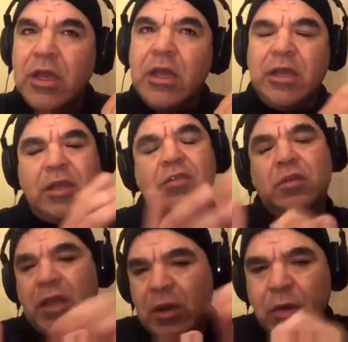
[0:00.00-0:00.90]
y eso
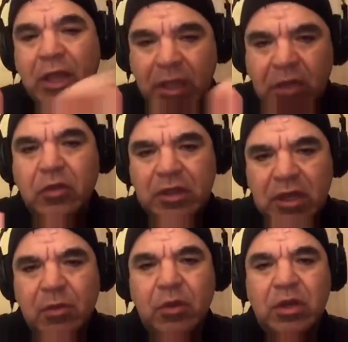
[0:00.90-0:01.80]
era un escrito que
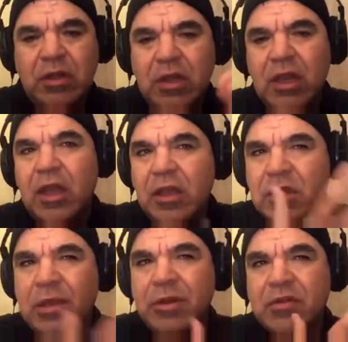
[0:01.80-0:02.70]
teníamos con Andrea y
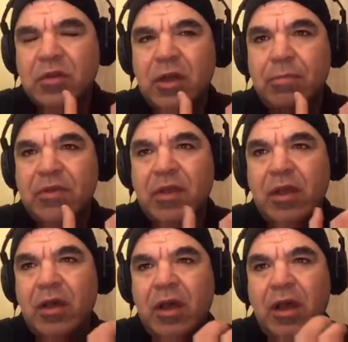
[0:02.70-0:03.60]
esta persona
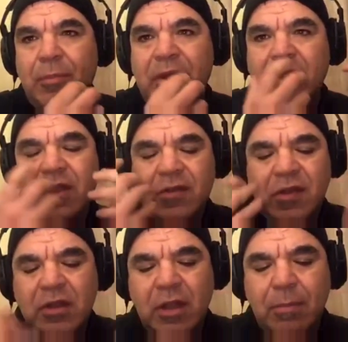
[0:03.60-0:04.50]
empezaba a perder
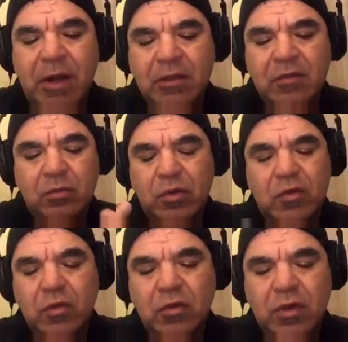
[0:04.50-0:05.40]
ciertas partes su
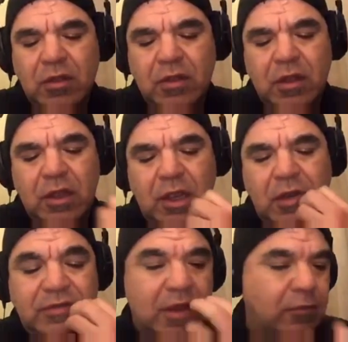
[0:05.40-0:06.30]
noción desde el
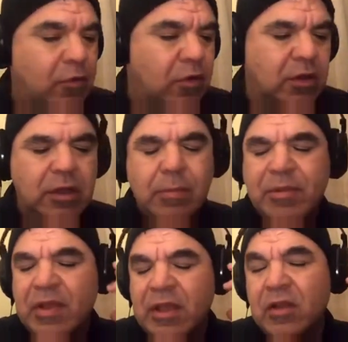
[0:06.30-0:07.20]
sabor y
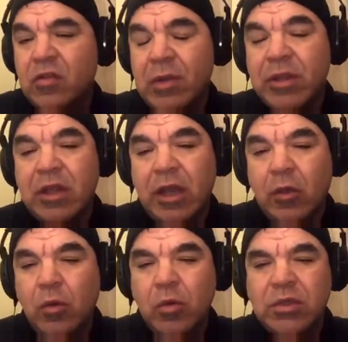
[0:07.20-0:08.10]
empezaba a quedar solamente la
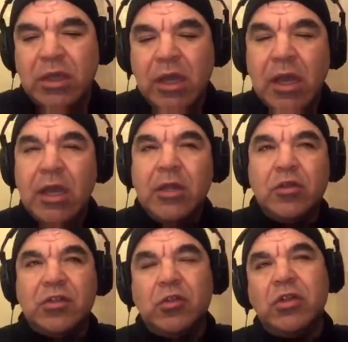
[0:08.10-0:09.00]
escucha.
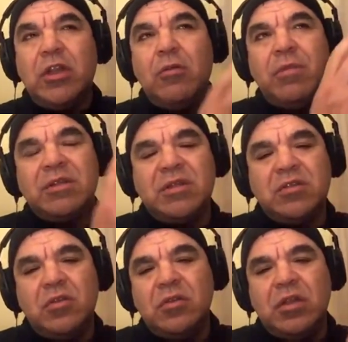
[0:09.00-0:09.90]
Entonces, toda esta
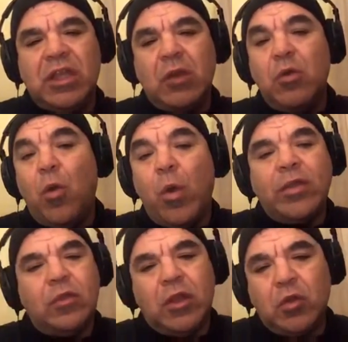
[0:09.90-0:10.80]
conversación, que era un
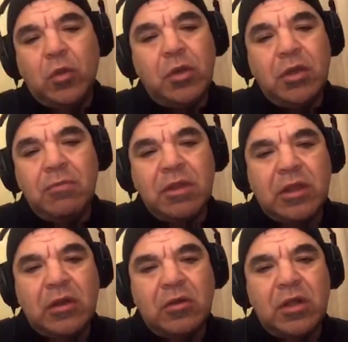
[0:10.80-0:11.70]
cuento que nos tuvimos que inventar
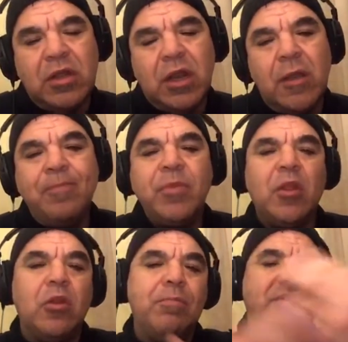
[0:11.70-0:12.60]
con Andrea, lo
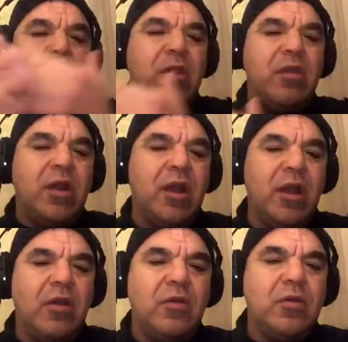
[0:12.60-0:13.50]
empezamos a llevar a
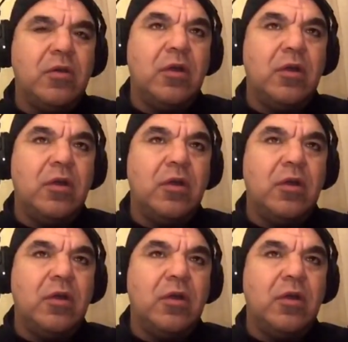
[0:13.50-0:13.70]
cabo